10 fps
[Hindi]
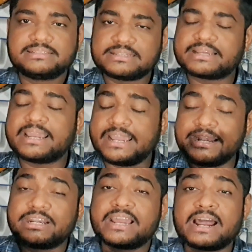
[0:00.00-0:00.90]
जैसे कि
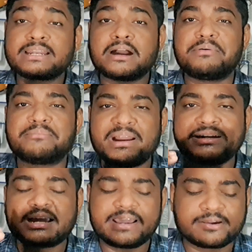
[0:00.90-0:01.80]
इंडियन
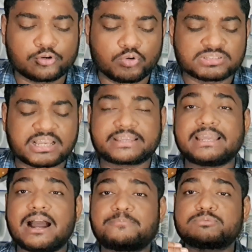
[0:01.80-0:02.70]
गवर्नमेंट का एक रूल्स है
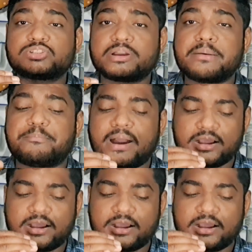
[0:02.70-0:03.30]
कि आप जो ये